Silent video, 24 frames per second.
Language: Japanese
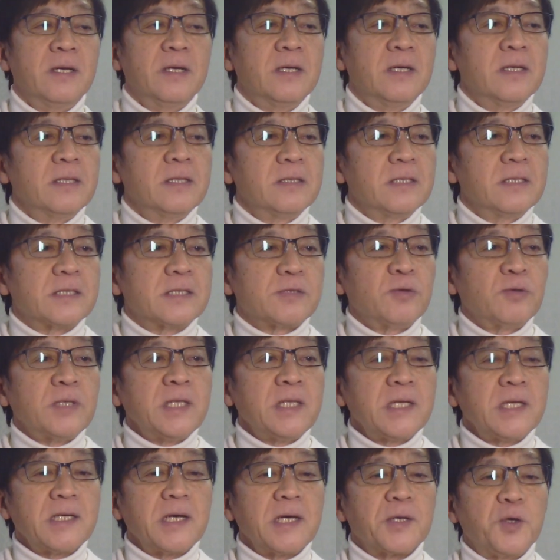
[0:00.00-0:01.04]
でそんな
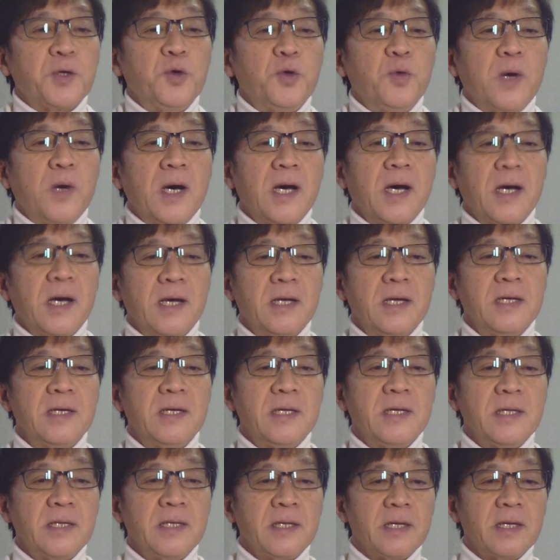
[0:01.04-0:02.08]
中今日は、
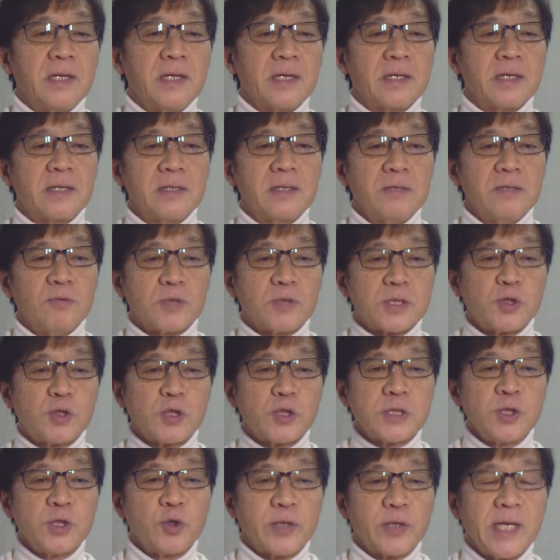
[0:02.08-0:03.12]
え能代
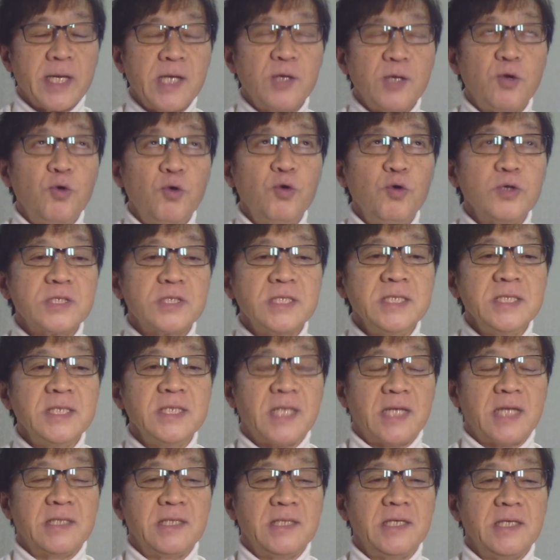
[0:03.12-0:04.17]
市の健康診
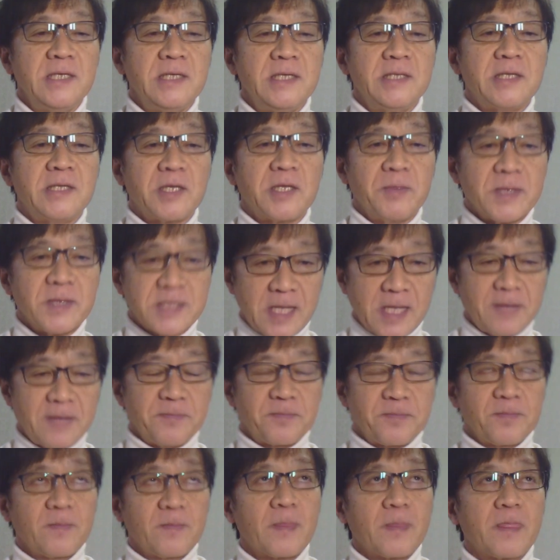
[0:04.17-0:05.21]
断に行ってきました
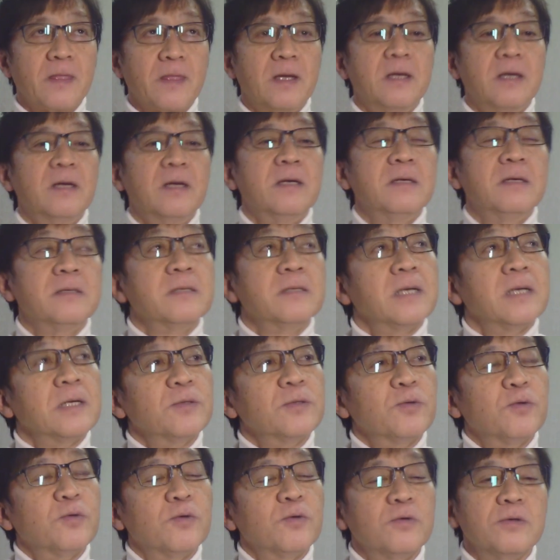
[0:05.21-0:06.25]
あ
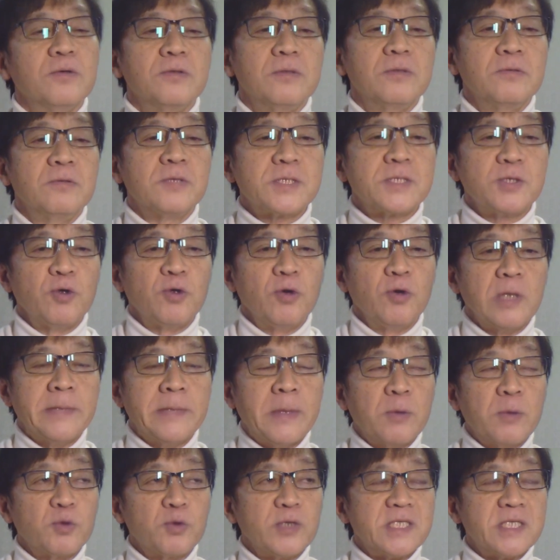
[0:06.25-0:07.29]
の能代山
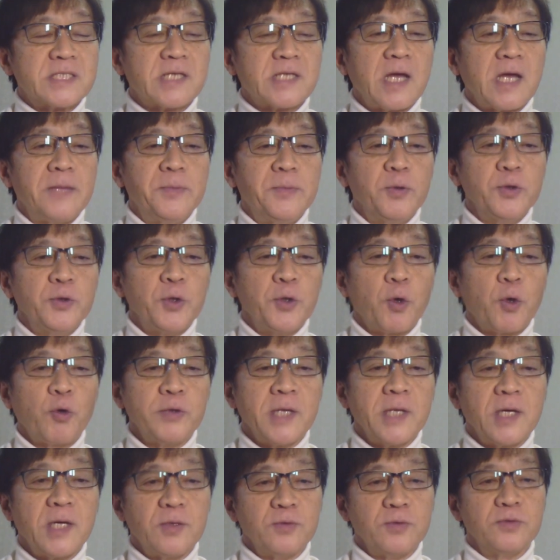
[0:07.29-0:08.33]
本医師会病院の横にあ
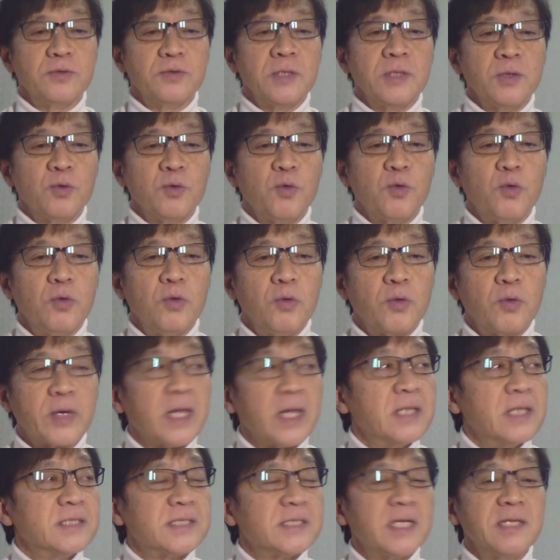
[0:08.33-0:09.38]
るあの保
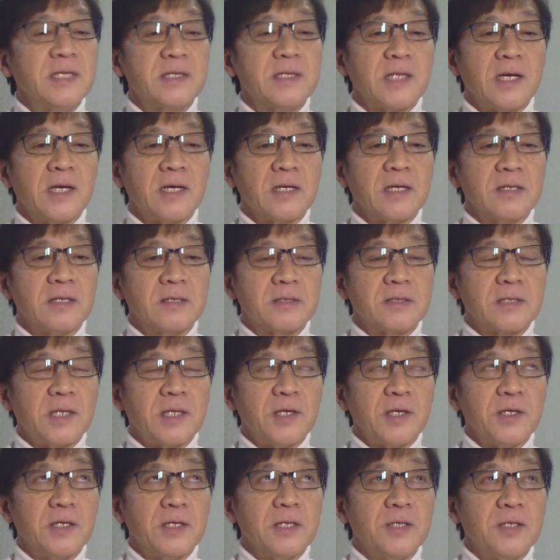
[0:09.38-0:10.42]
健センターっ
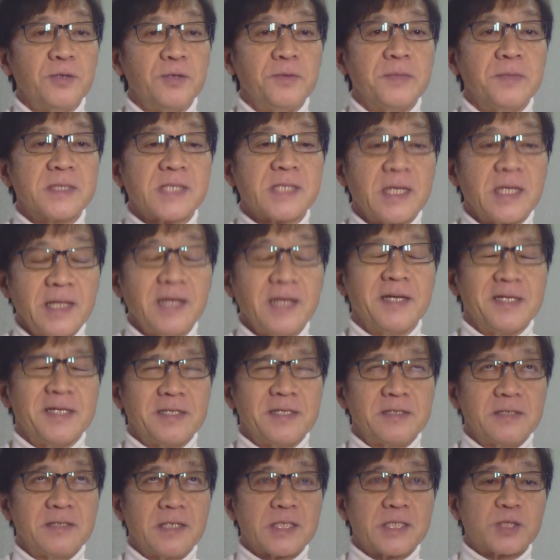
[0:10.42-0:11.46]
て言いますかね
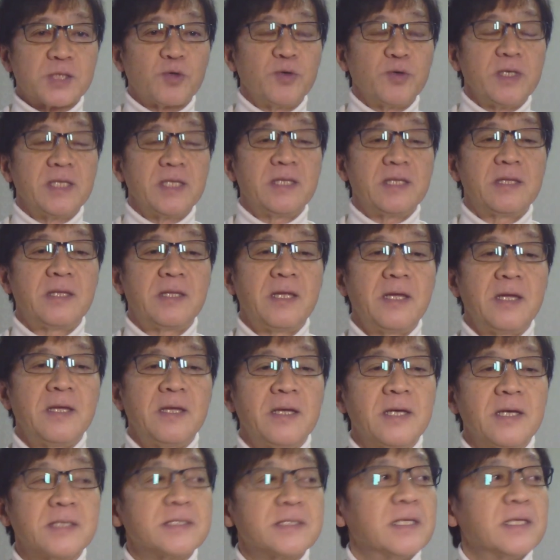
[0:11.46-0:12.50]
あそこへ行って
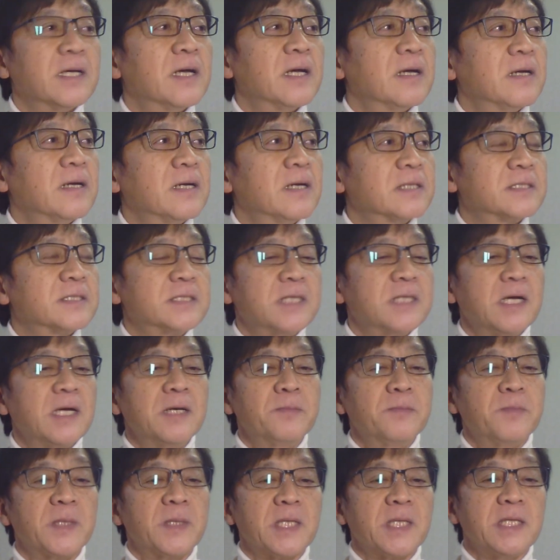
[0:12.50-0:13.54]
朝8時半
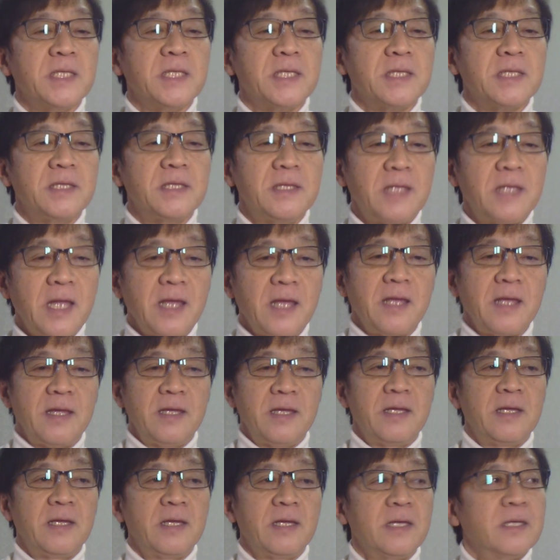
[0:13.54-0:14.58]
までに行って
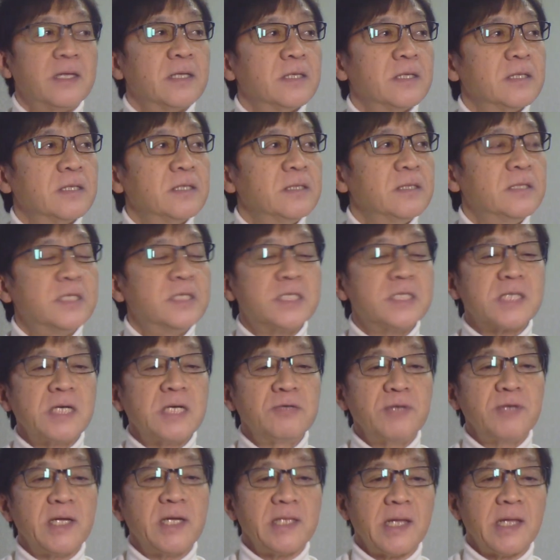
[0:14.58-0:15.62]
え2時間ぐ
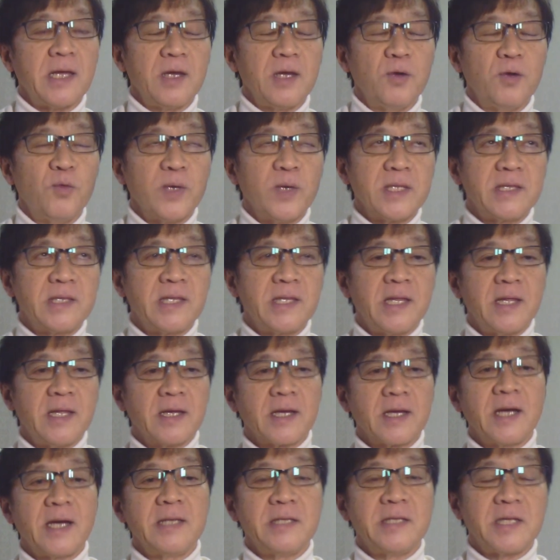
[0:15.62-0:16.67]
らいで終わって
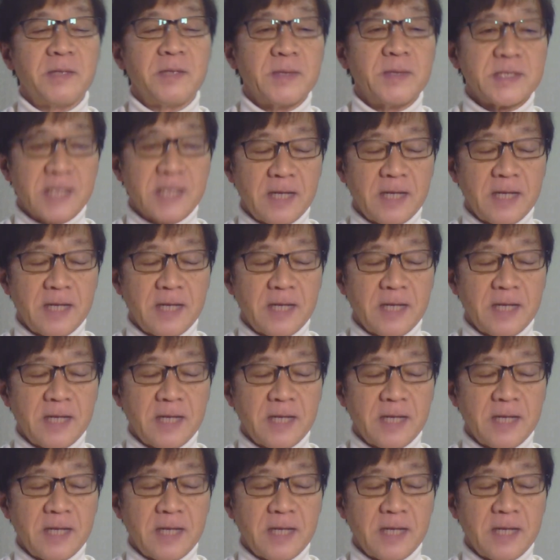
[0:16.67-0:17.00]
帰ってきました。